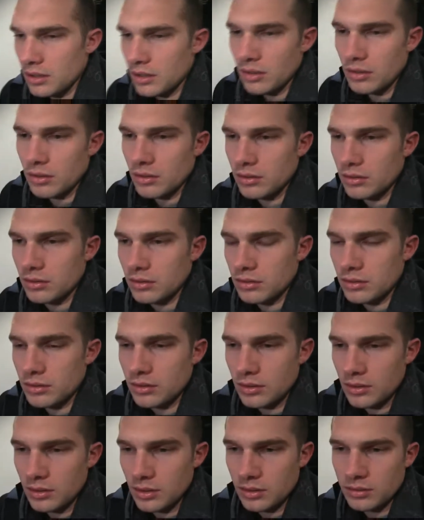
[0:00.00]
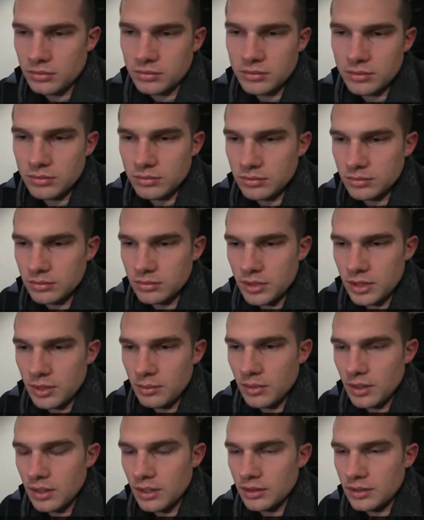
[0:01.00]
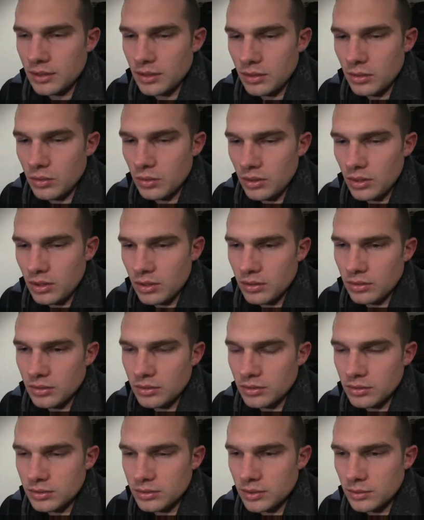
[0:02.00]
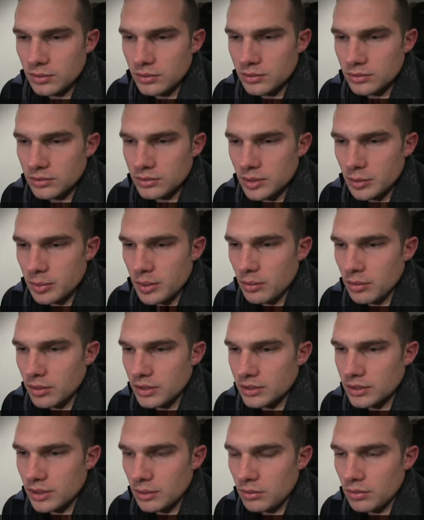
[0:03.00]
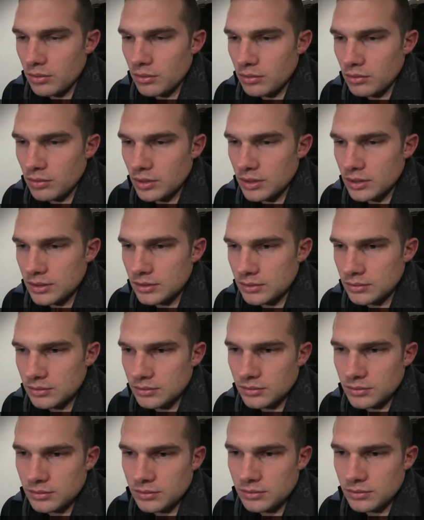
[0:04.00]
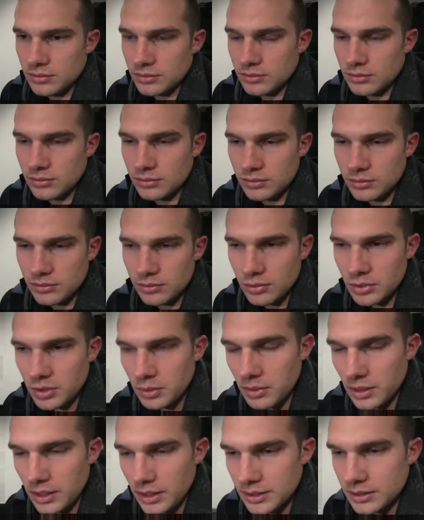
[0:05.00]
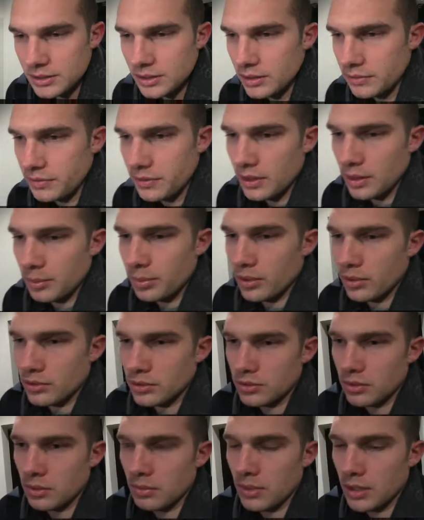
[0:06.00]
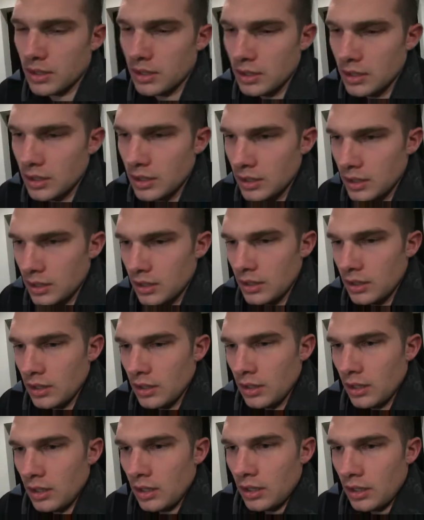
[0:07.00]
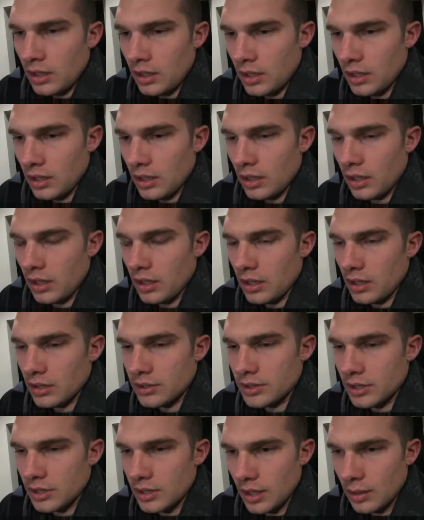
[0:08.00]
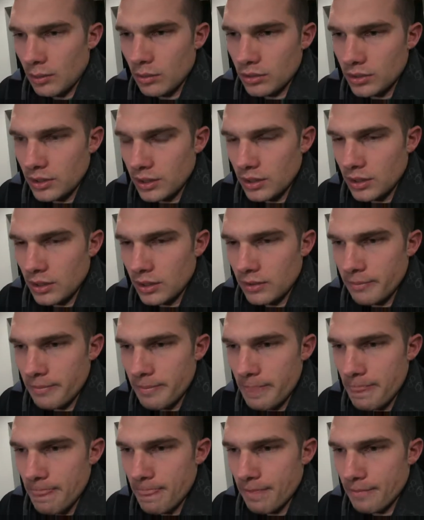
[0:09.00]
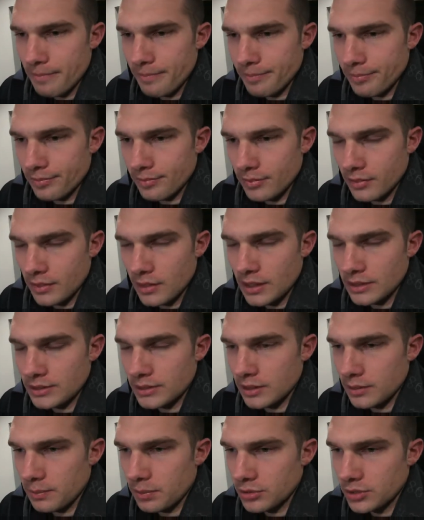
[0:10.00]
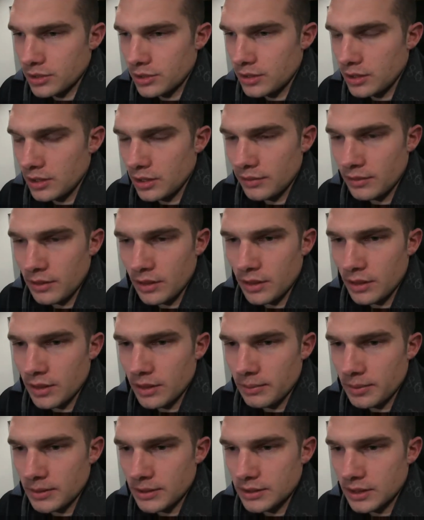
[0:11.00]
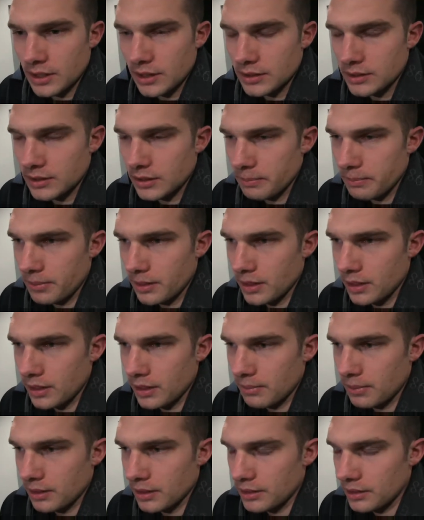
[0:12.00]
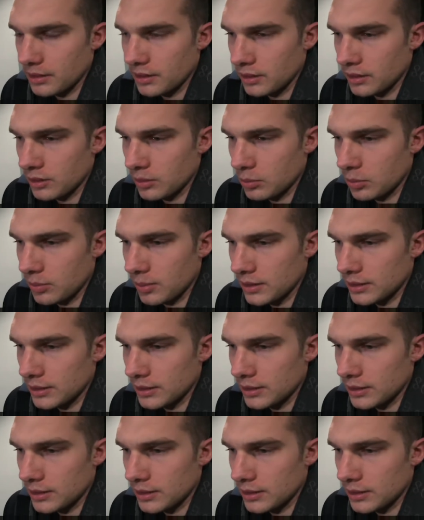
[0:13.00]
Ah, no, eh, clima tranquillo, siamo, sappiamo che siamo in, mm, in ultimi classifica, però insomma eh, cerchiamo di, mm, di, essere positivi e pensare sempre partita dopo